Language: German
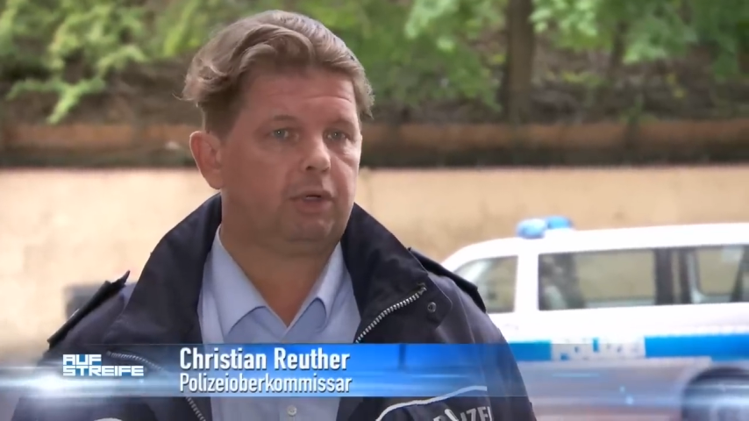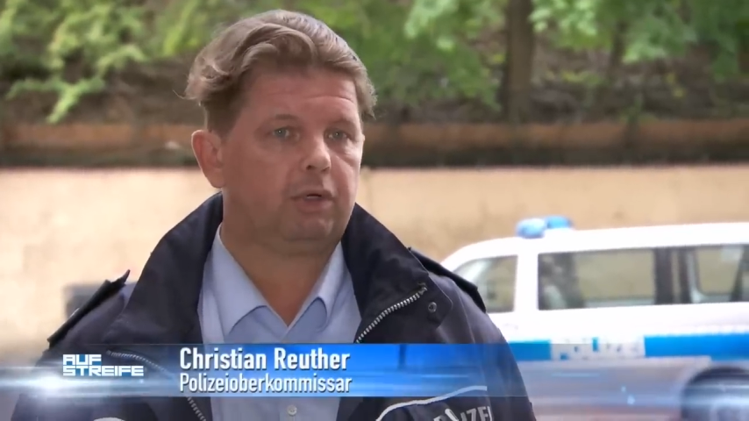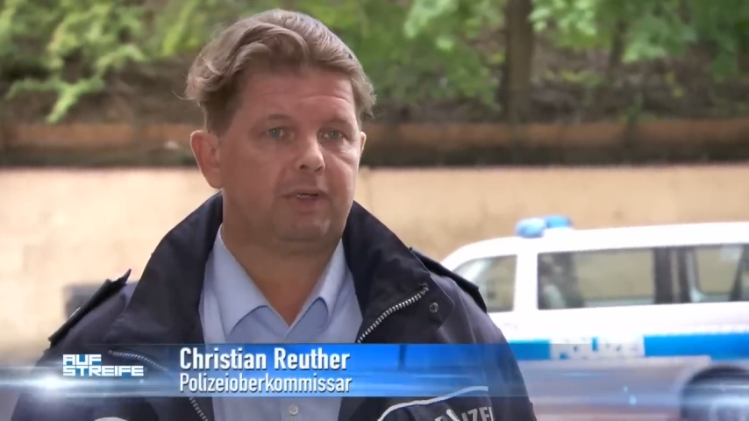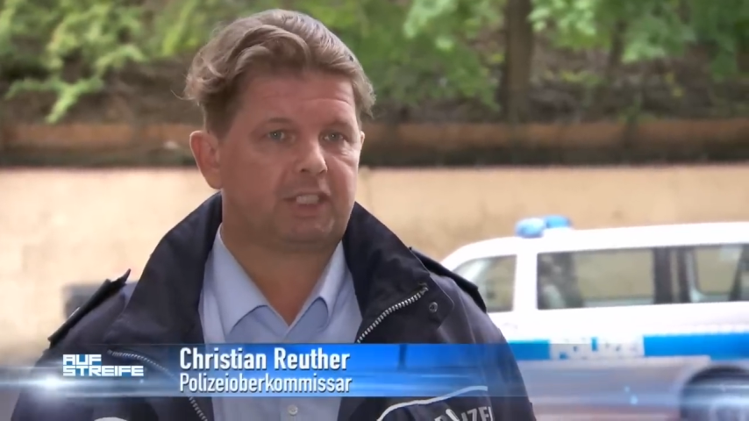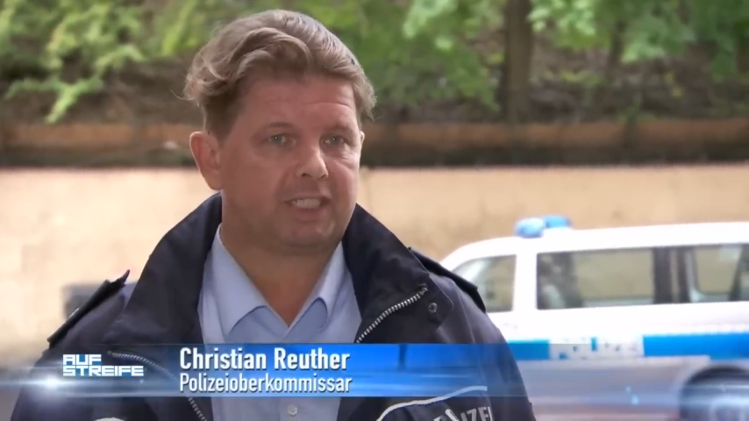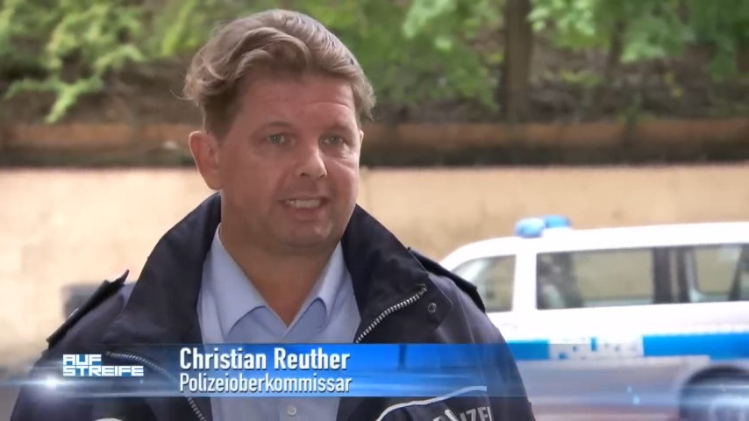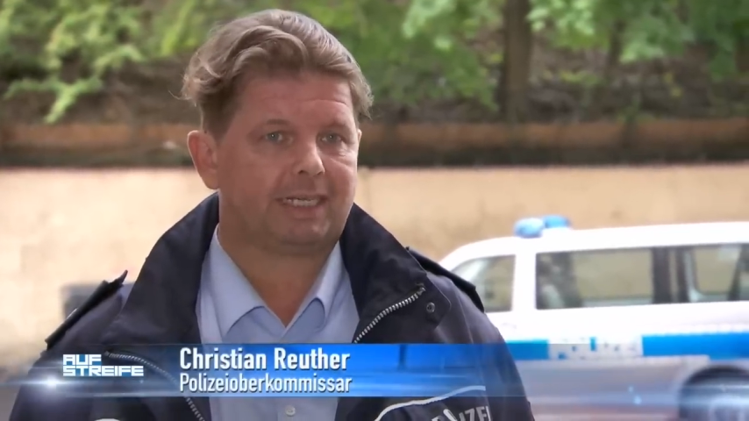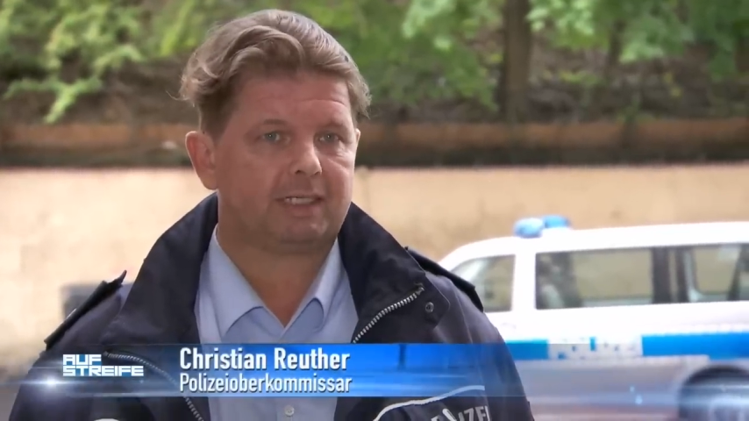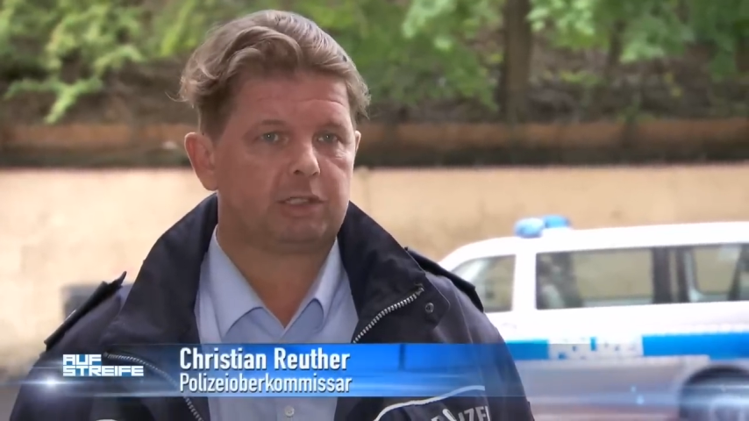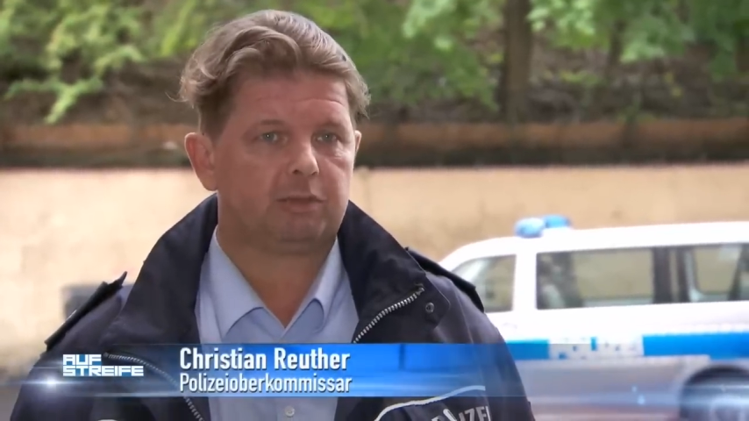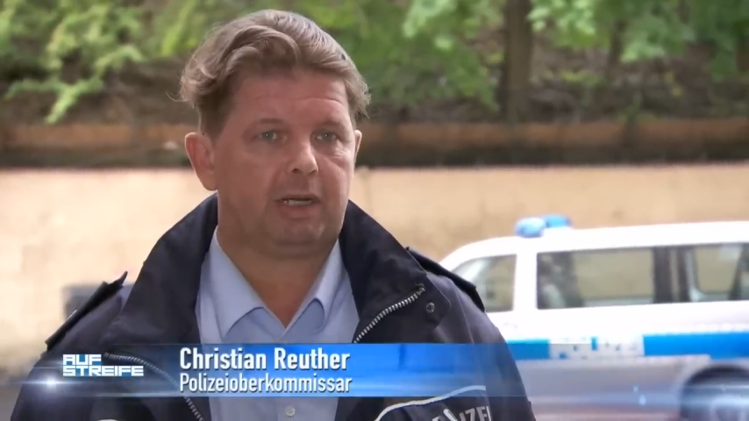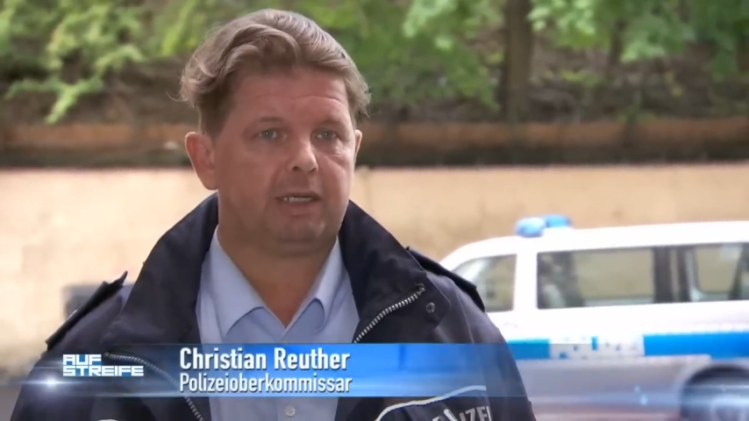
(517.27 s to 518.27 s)
irgendwelche Sachen
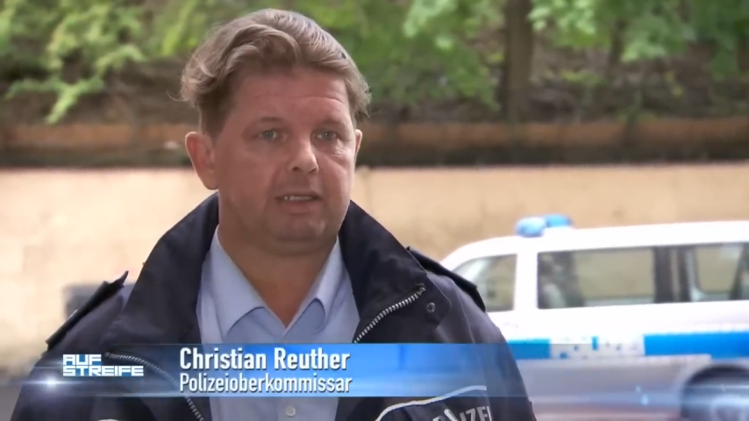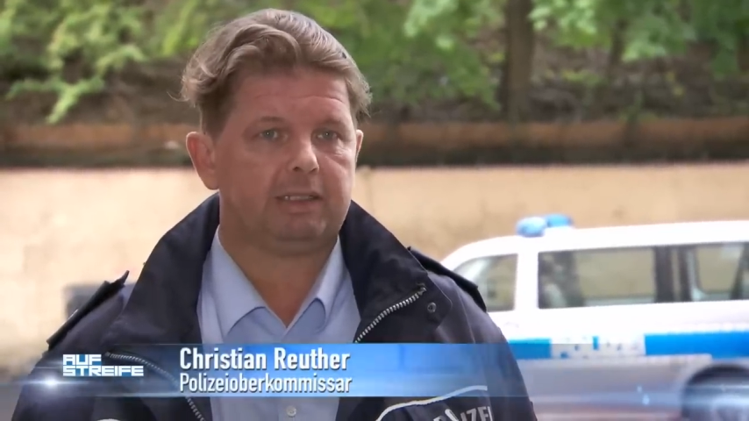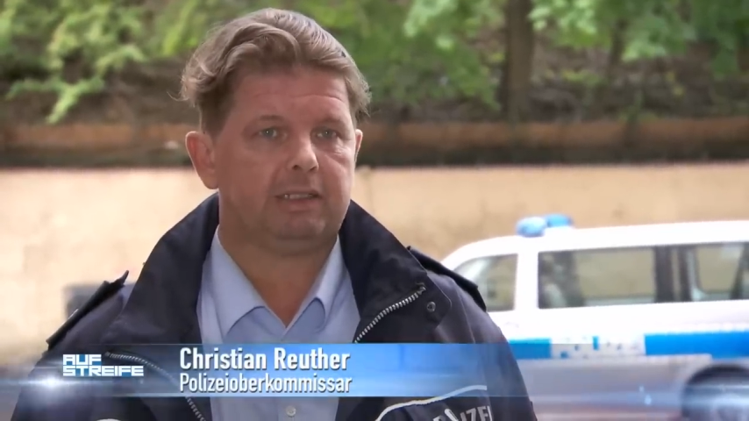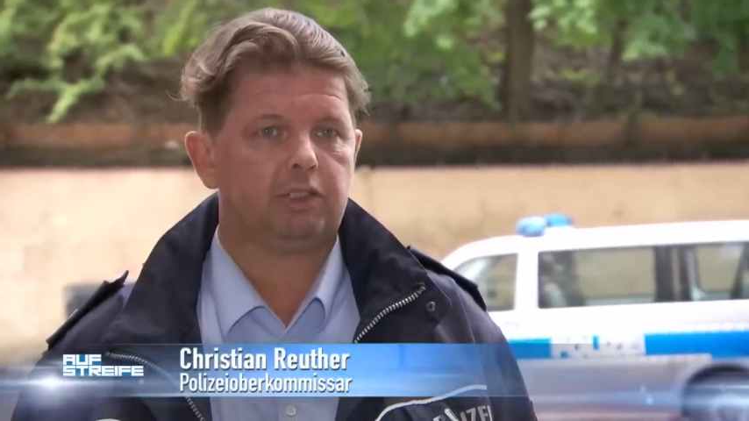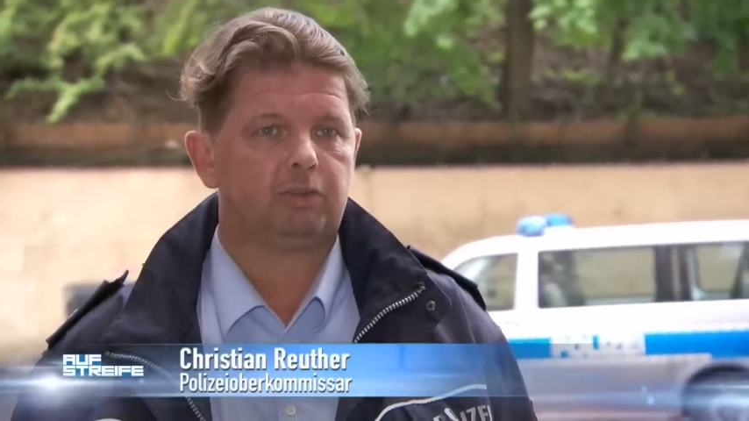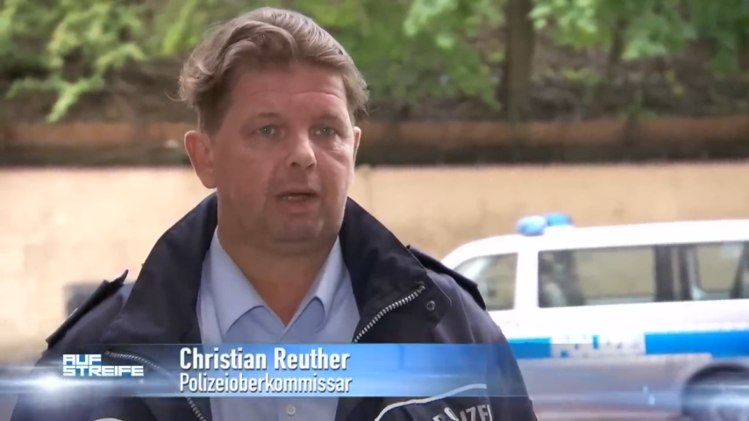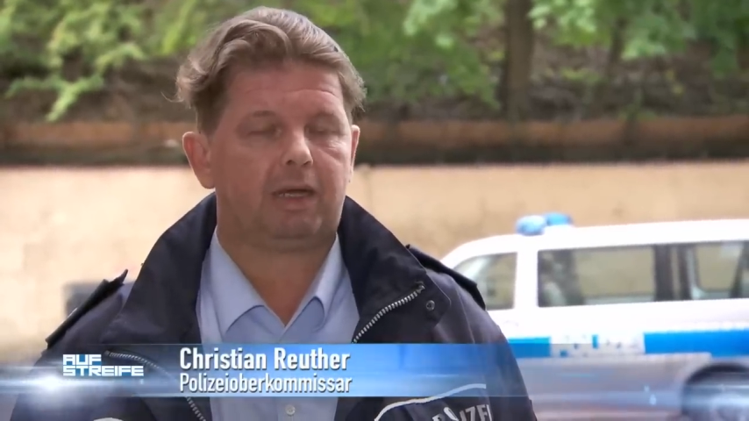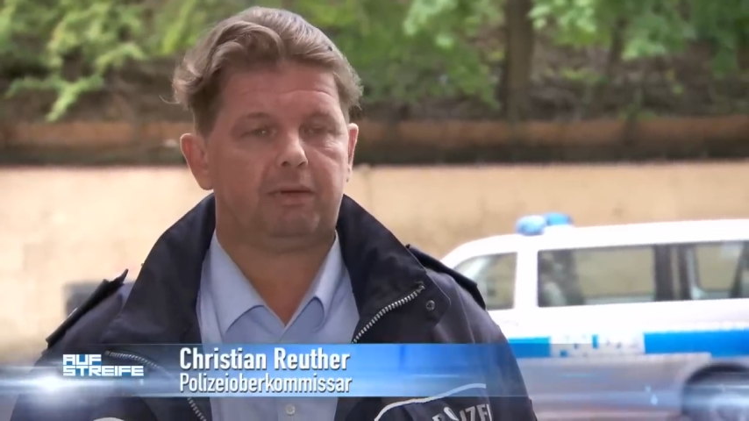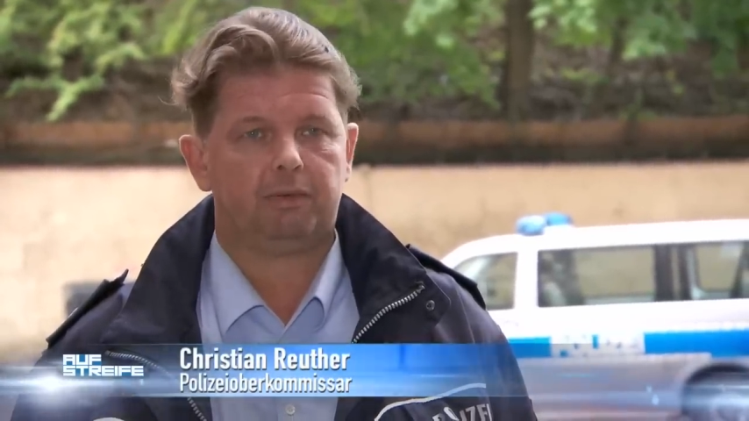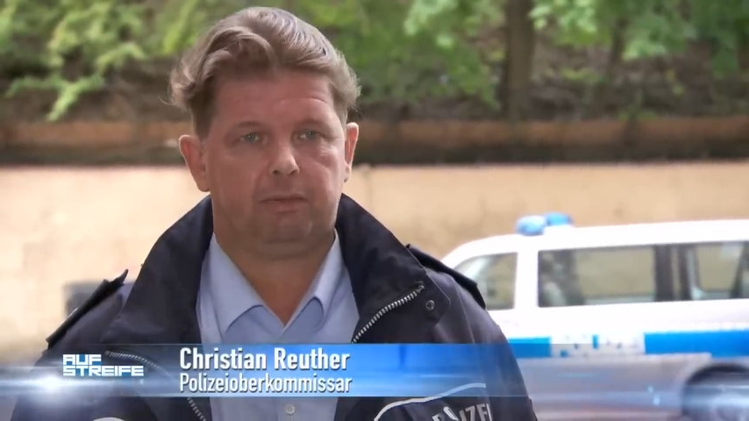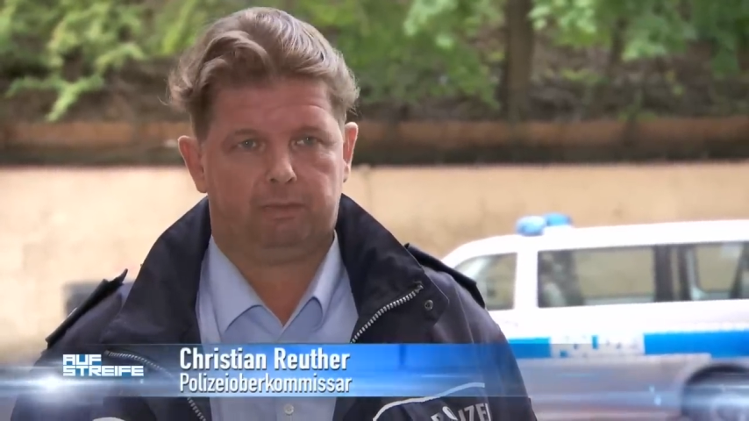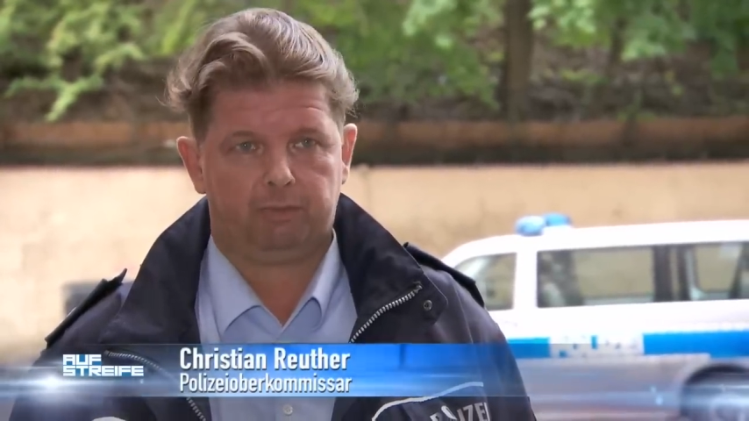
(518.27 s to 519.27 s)
zu machen, die sie nicht
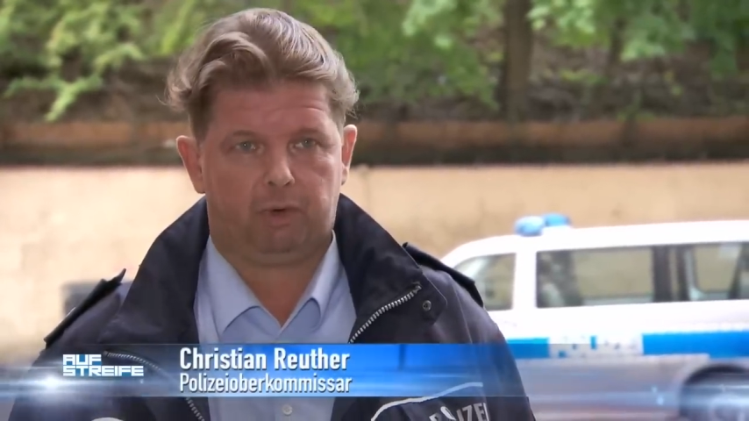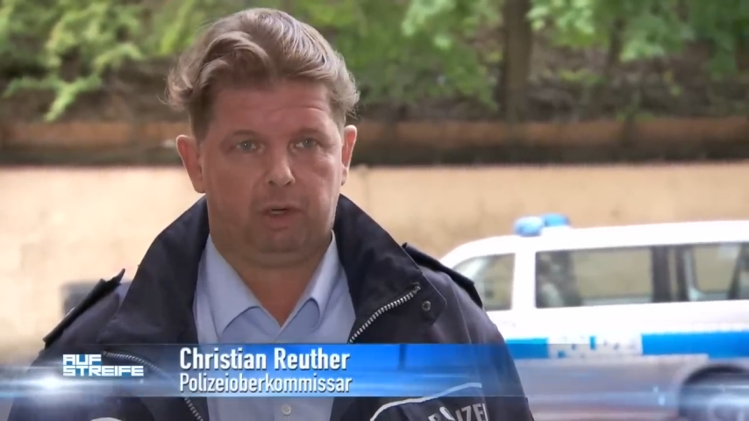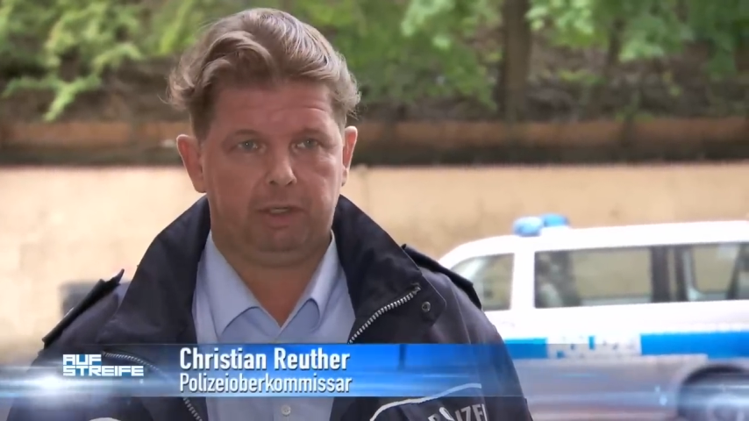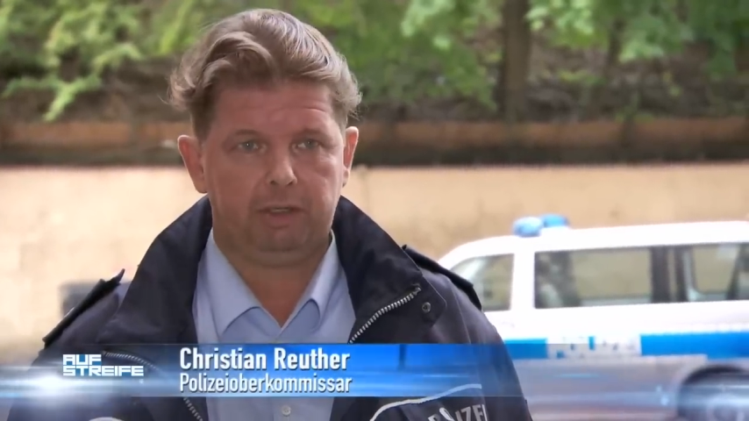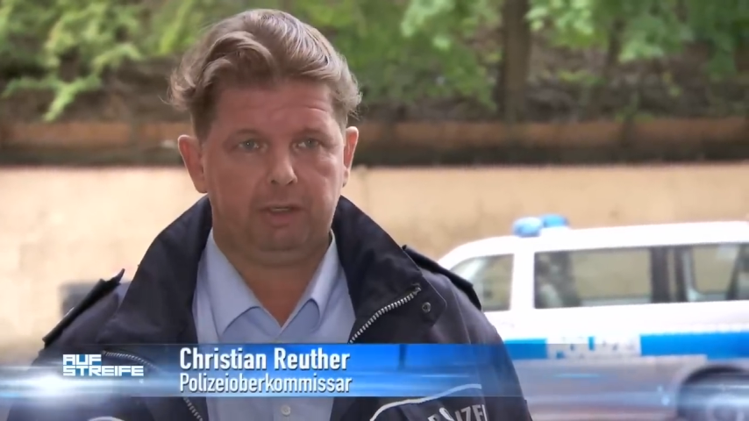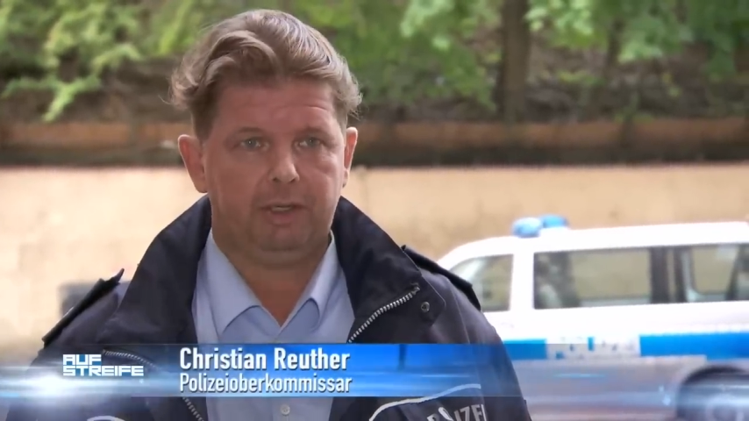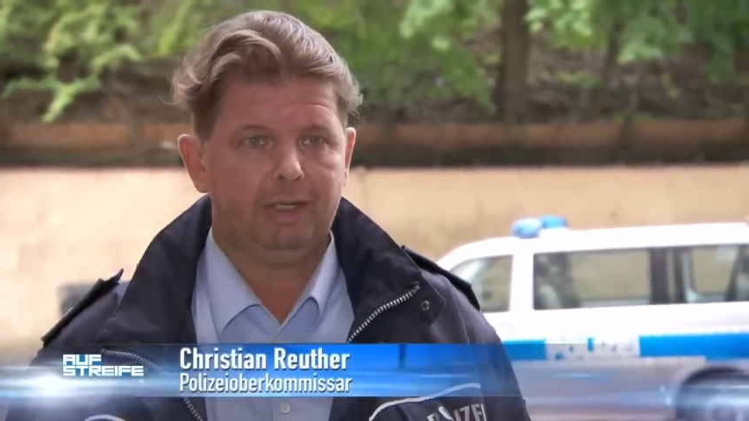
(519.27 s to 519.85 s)
machen wollen.